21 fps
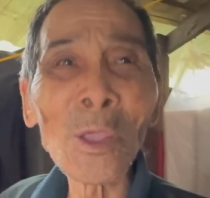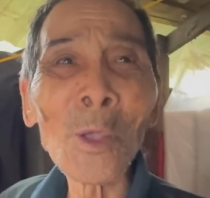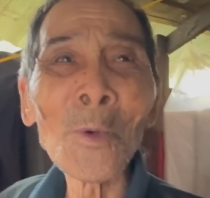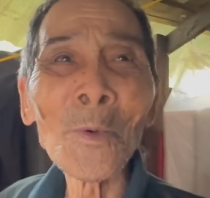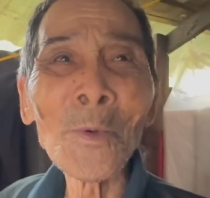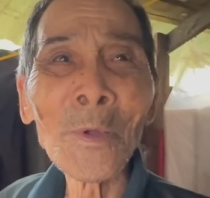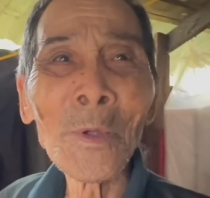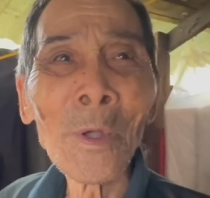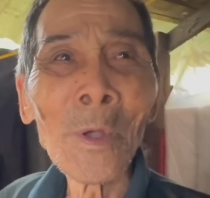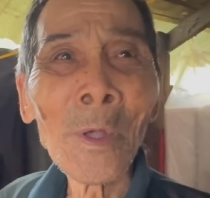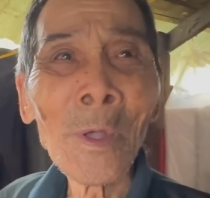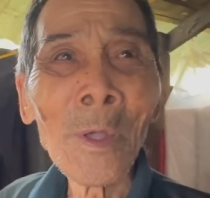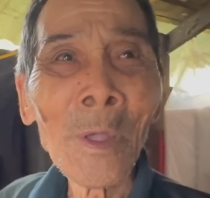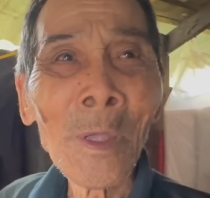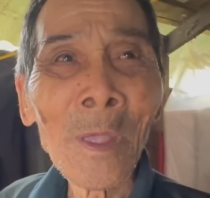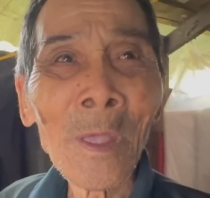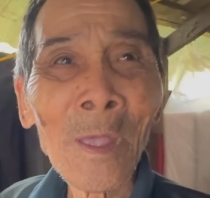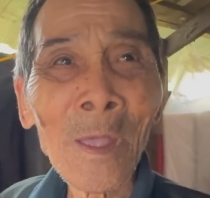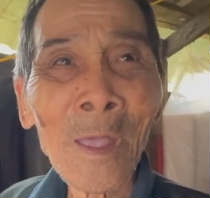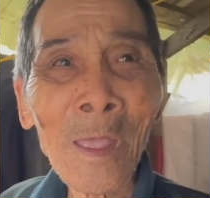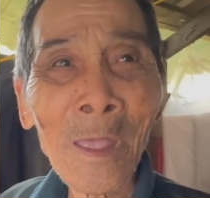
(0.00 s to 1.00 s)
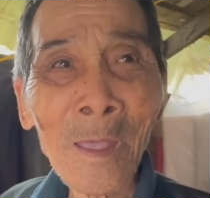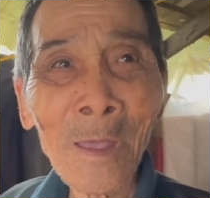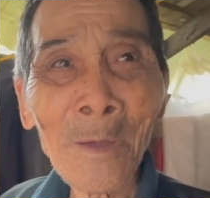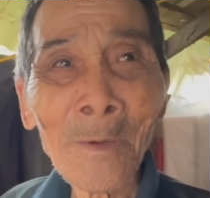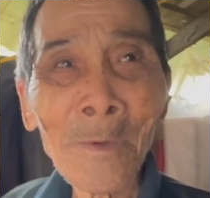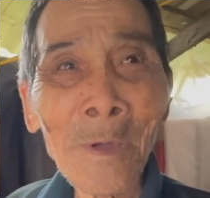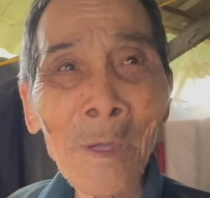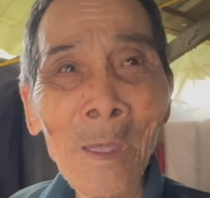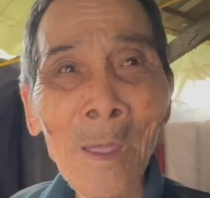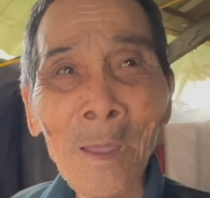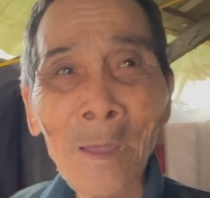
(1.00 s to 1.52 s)
chút,
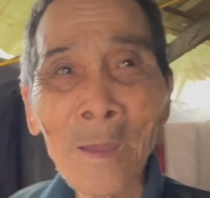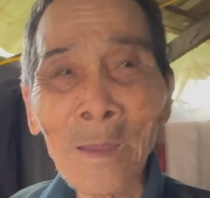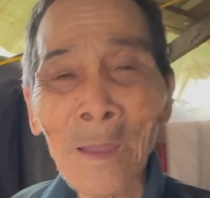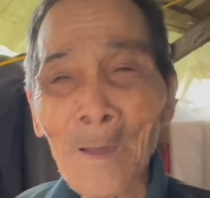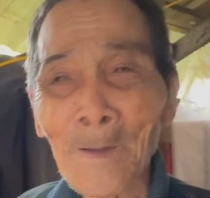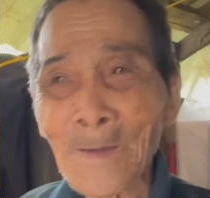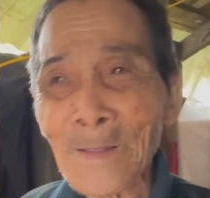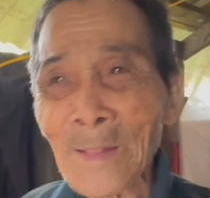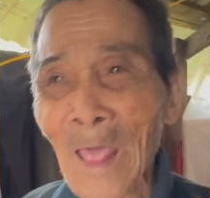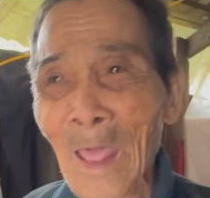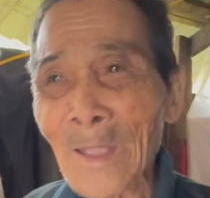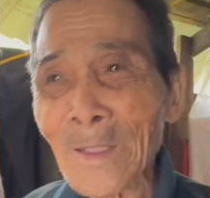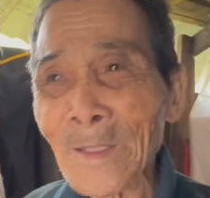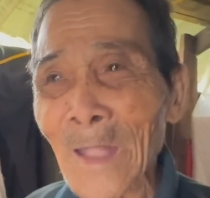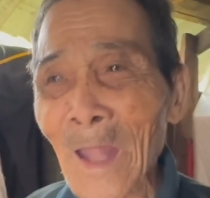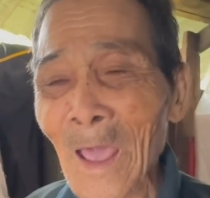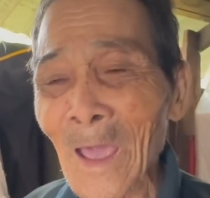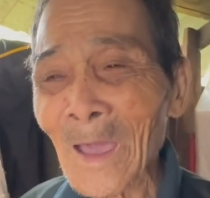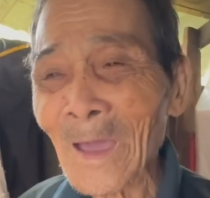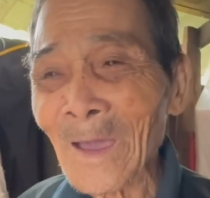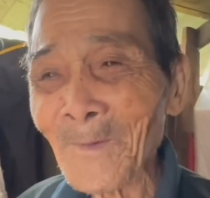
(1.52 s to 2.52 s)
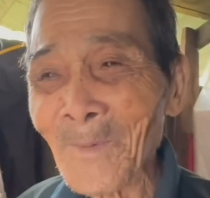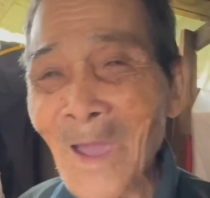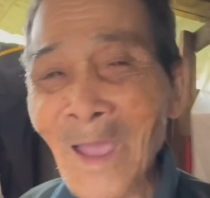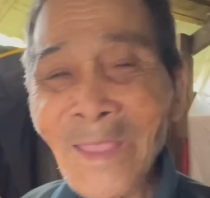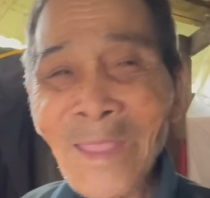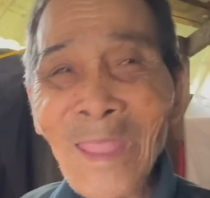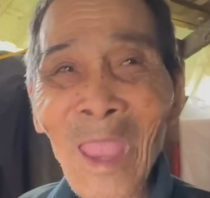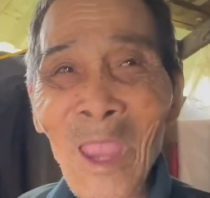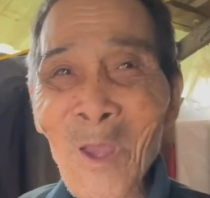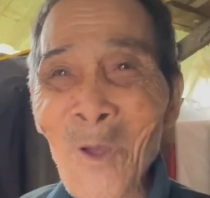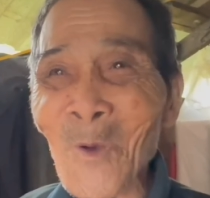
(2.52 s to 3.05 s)
rồi thành ra phải
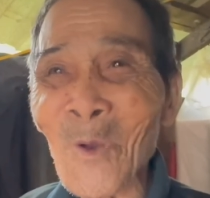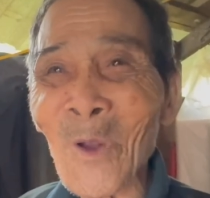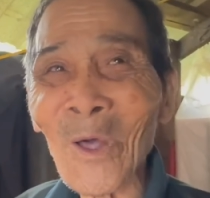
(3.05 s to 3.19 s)
chịu